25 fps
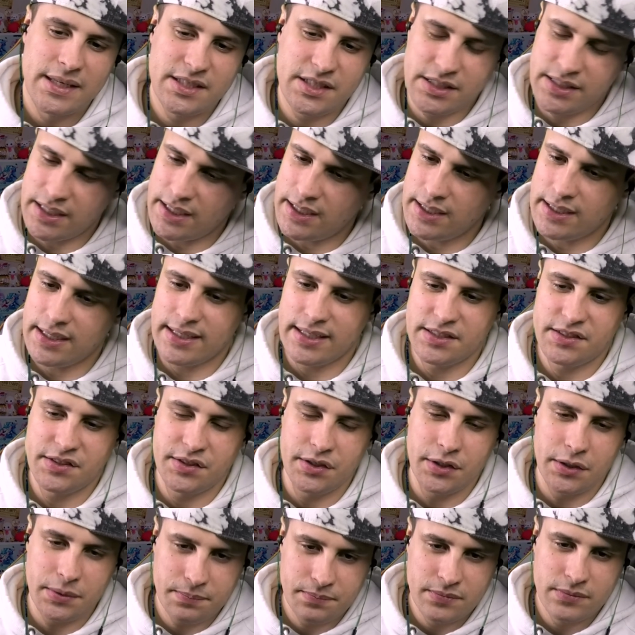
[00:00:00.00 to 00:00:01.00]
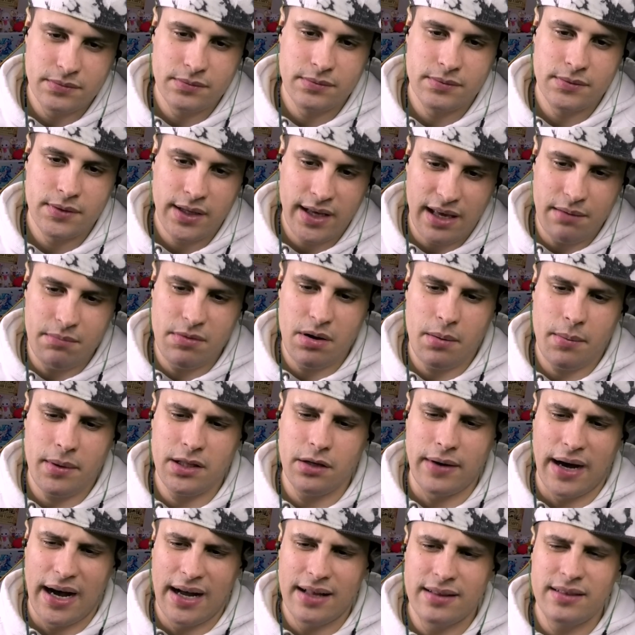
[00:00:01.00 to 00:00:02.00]
進化ですよ今
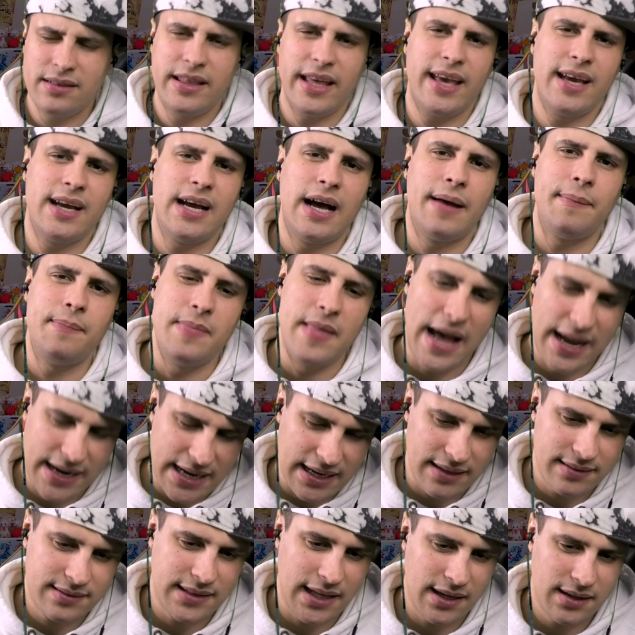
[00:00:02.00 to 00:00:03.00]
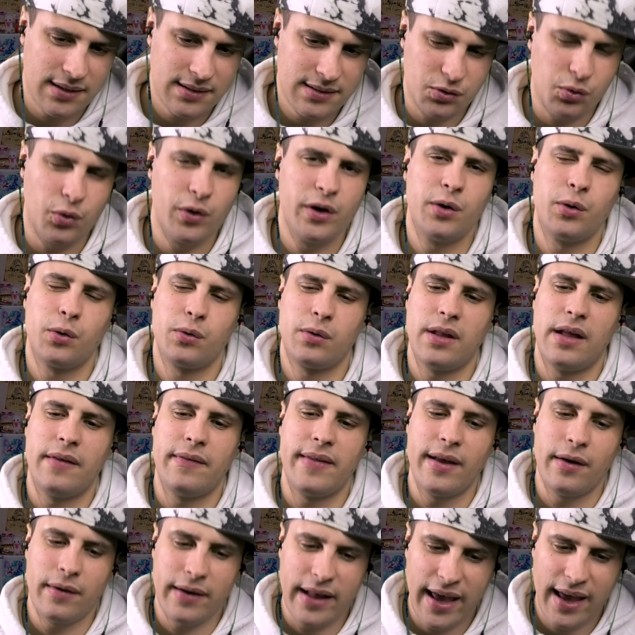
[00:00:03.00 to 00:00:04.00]
までは安定がなかったそういうことな
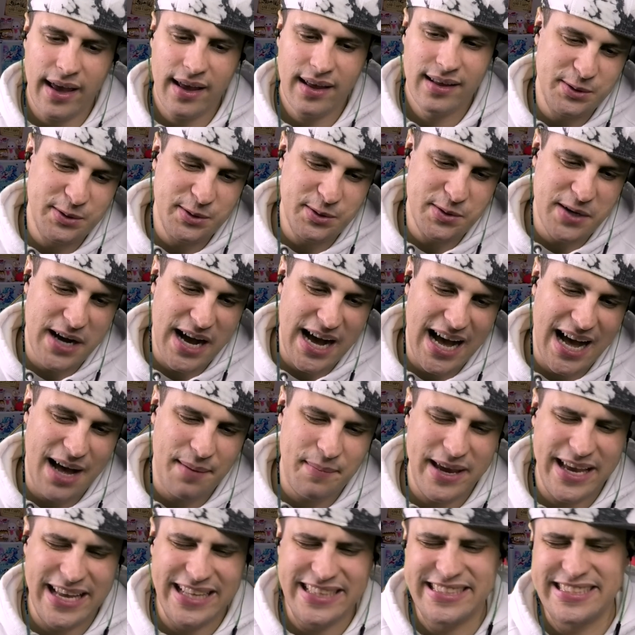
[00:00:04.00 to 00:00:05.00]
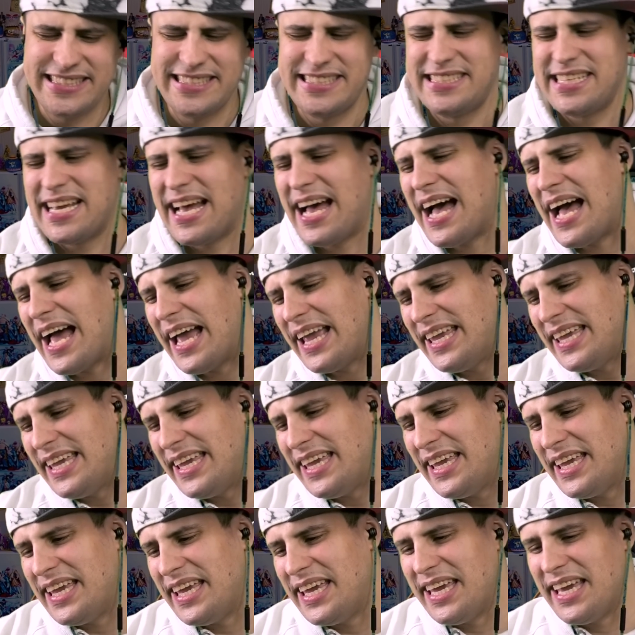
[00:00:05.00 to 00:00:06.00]
んだよねうわめっちゃ
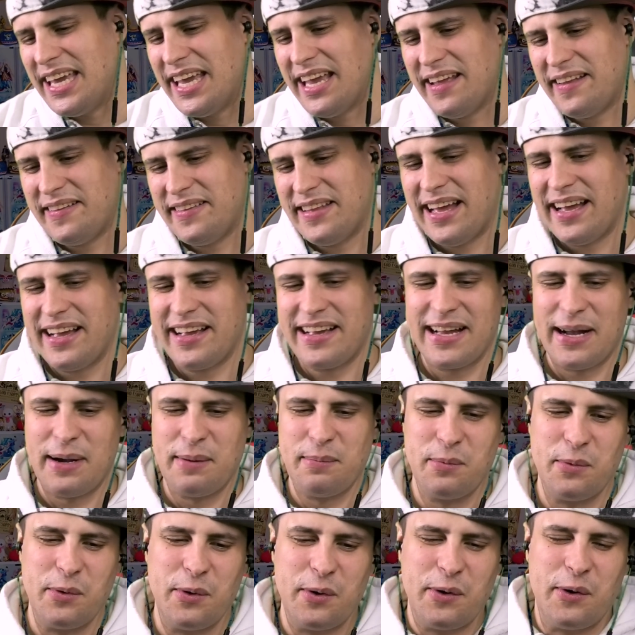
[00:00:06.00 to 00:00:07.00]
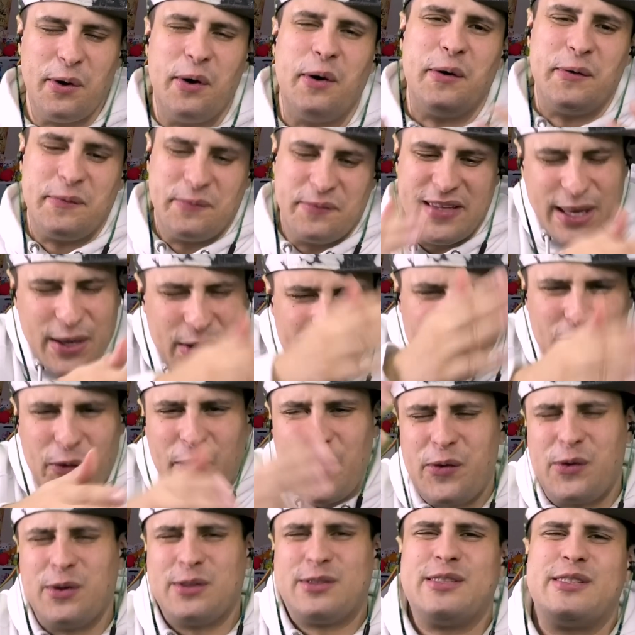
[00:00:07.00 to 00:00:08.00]
いいなんかもう一
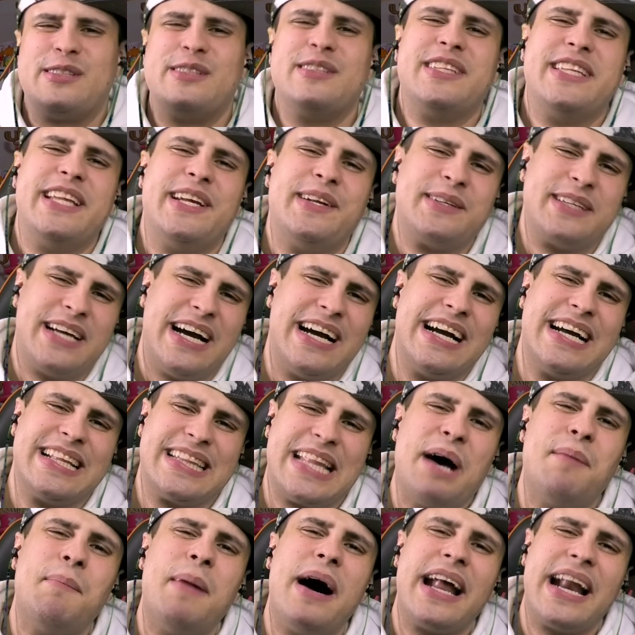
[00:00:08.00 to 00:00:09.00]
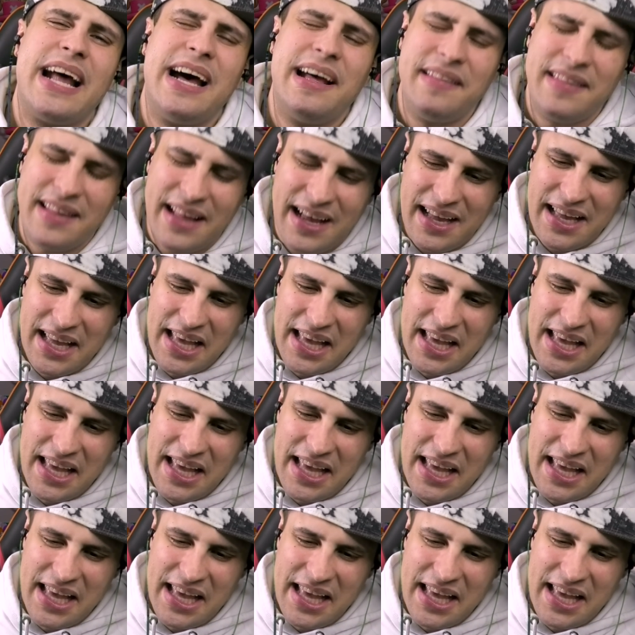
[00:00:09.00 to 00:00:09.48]
個一個進んでる感がたまらん